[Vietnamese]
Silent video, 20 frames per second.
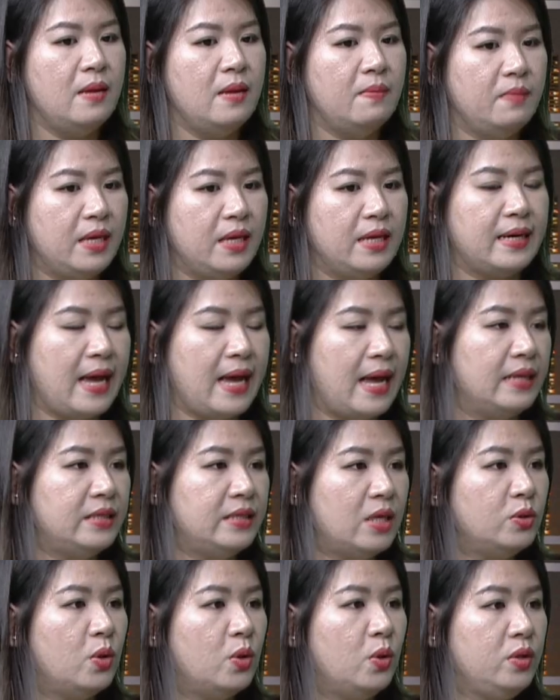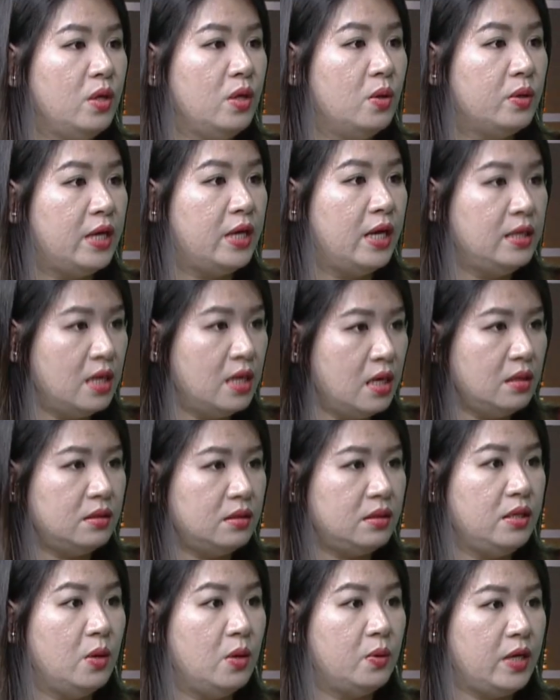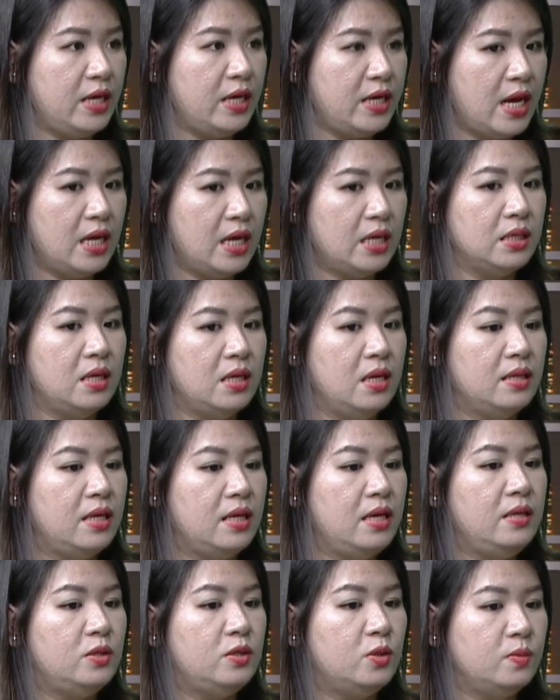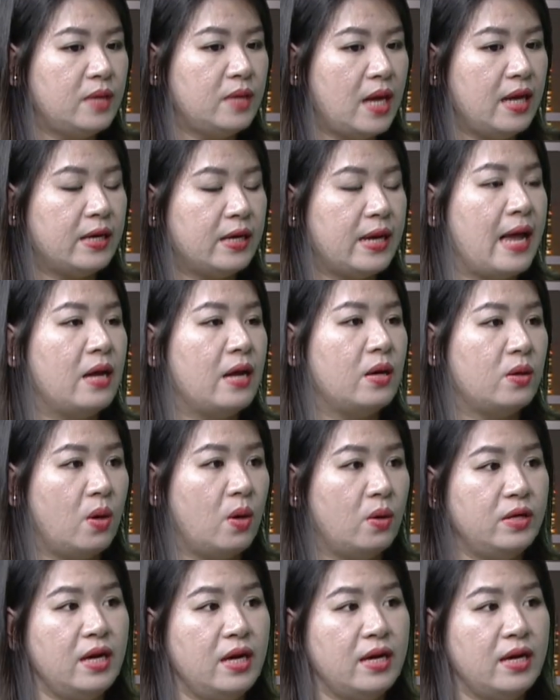mình càng trau dồi nhiều kiến thức, nhiều kỹ năng thì chúng ta càng có nâng